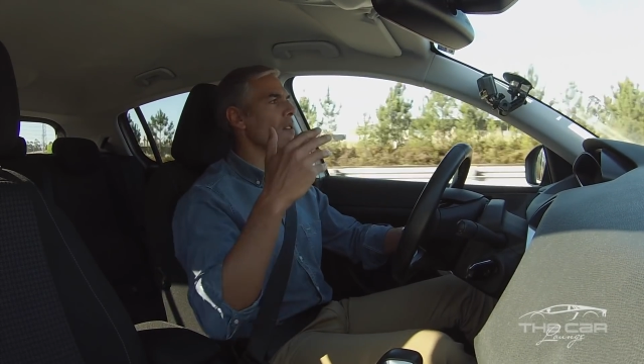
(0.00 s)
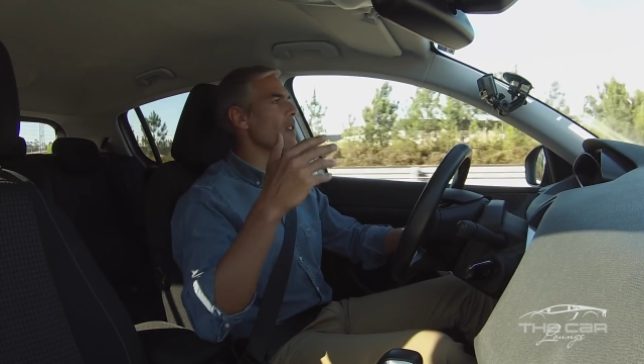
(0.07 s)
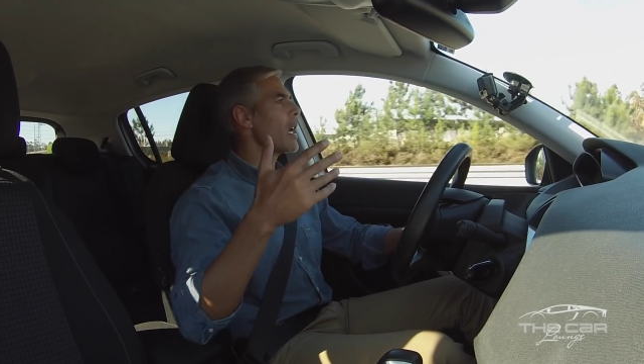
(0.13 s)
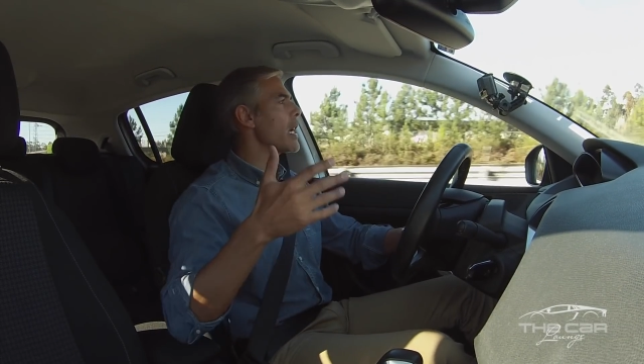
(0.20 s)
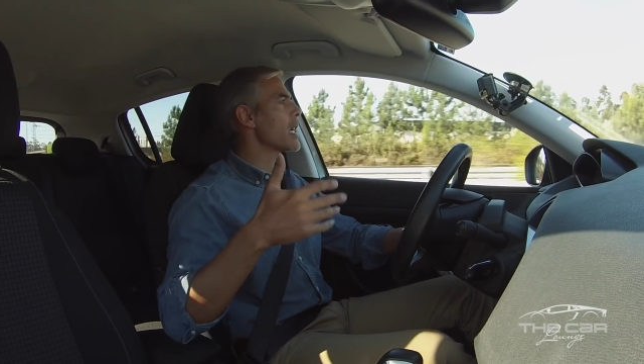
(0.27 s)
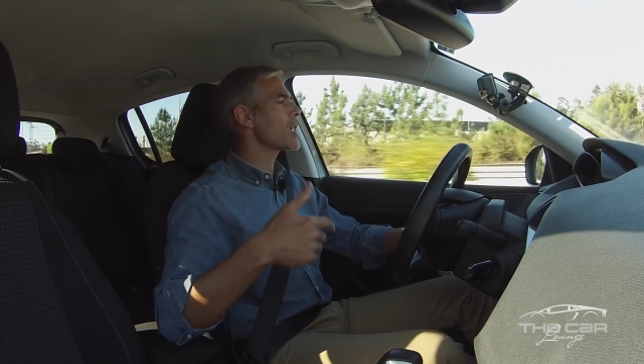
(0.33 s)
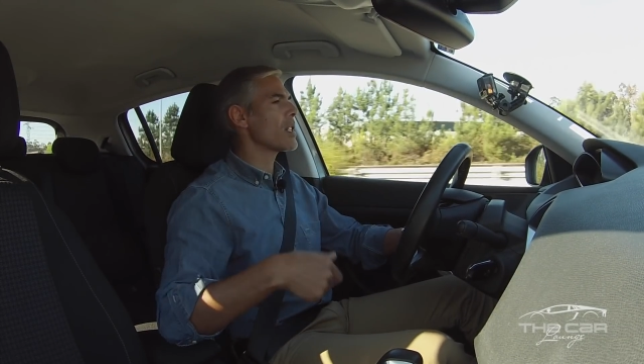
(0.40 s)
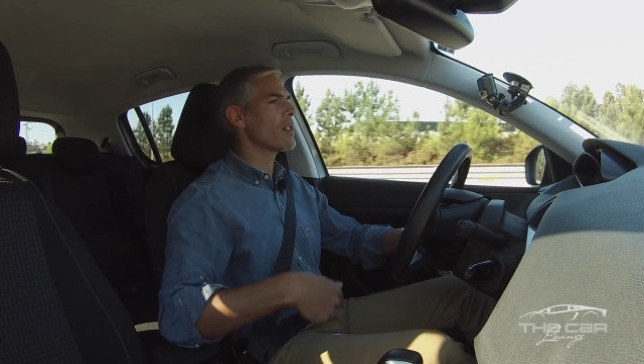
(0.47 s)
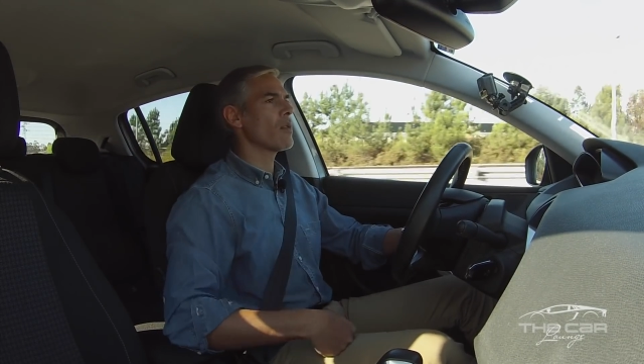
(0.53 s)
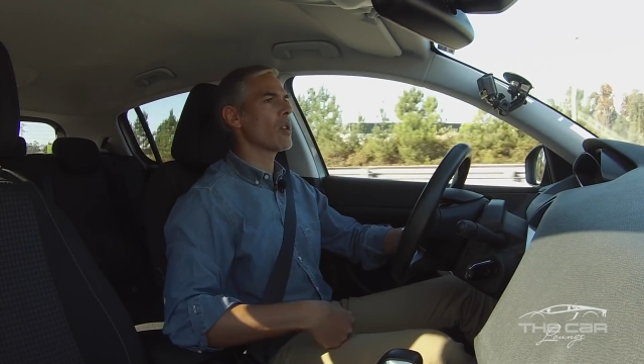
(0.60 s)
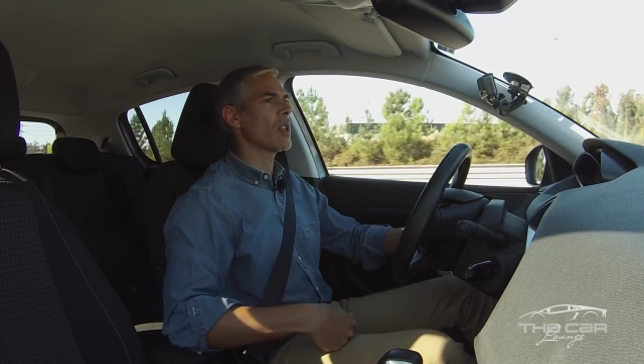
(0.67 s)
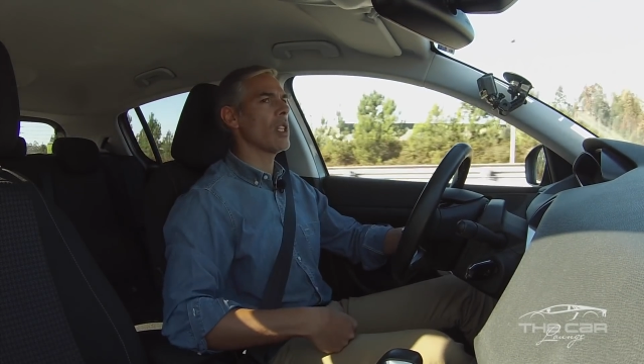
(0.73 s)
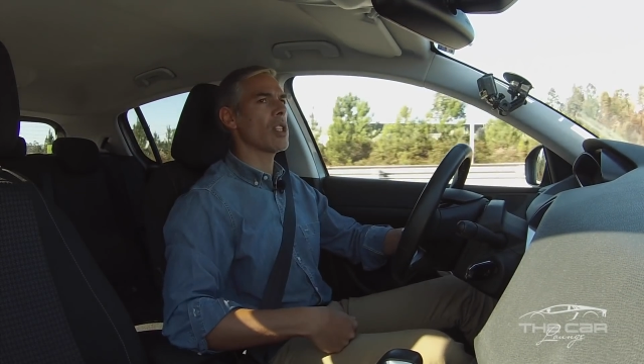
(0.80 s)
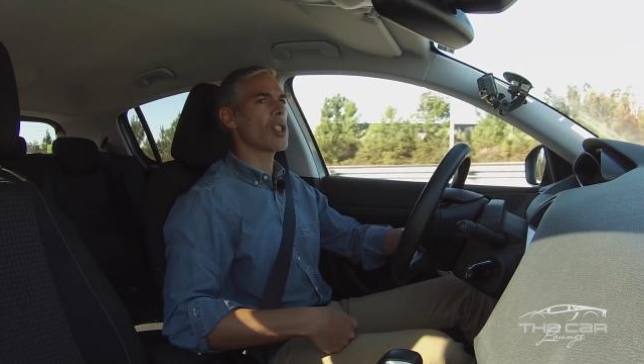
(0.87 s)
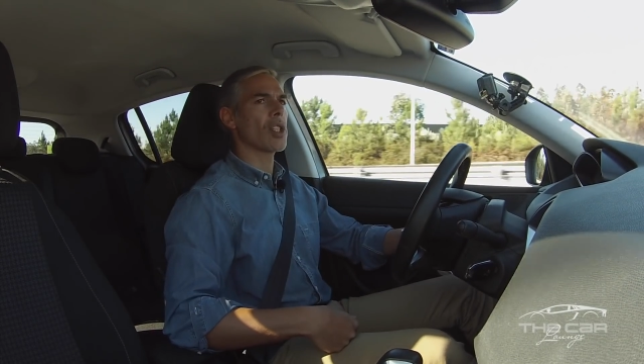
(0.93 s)
viagem, vou
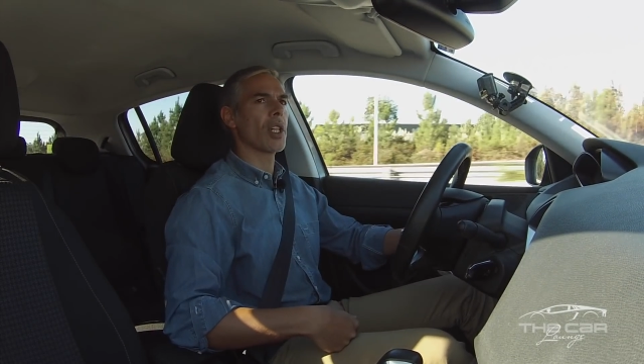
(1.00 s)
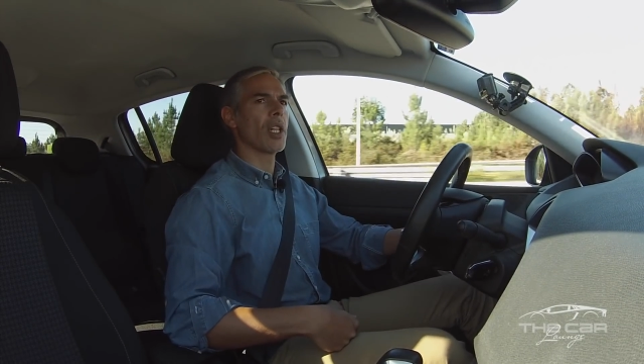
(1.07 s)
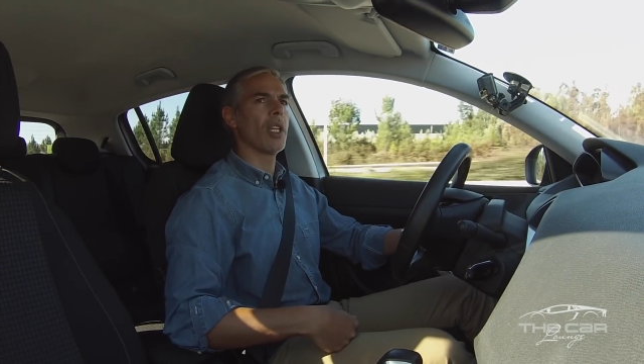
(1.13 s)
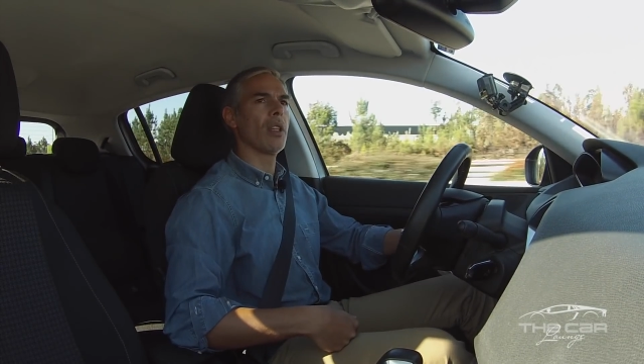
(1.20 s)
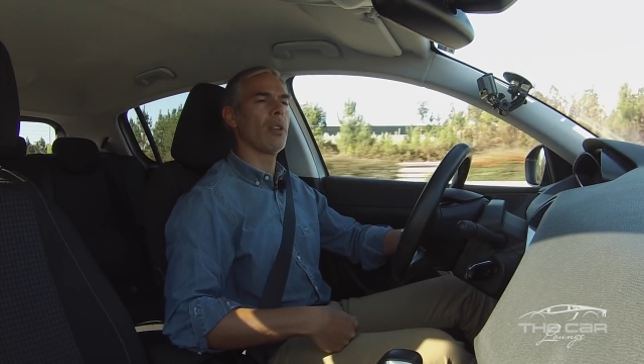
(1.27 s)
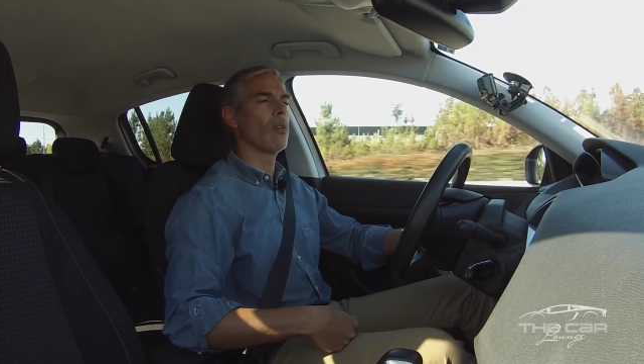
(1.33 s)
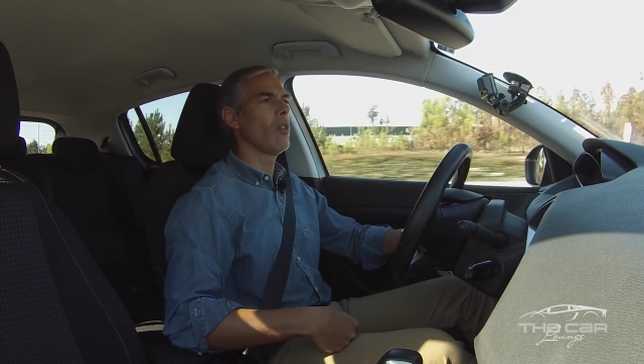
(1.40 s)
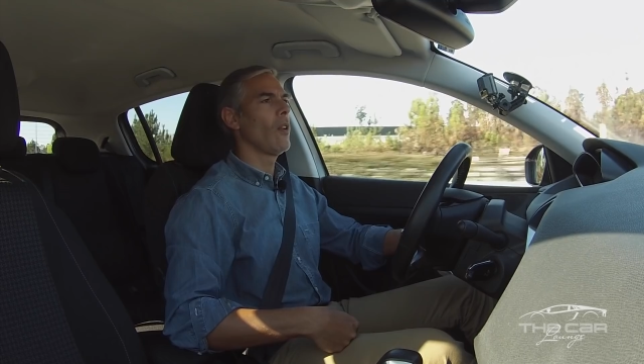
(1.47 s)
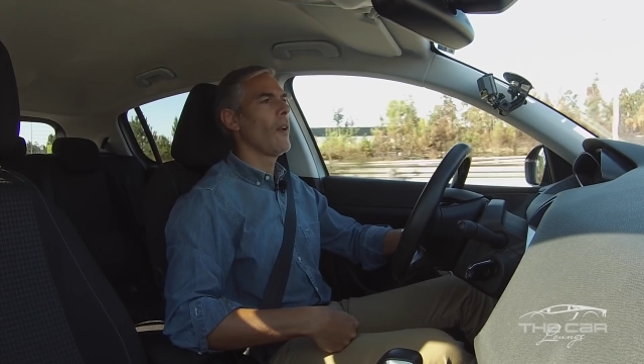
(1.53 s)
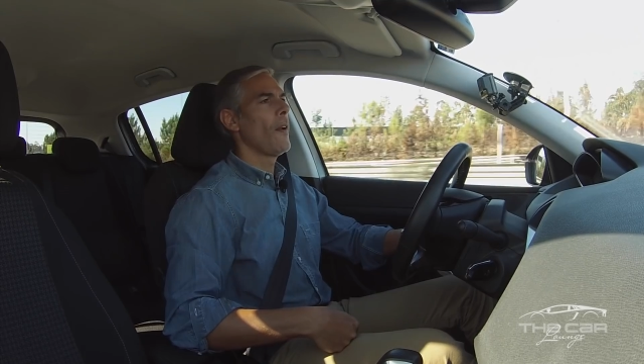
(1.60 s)
aqui distraído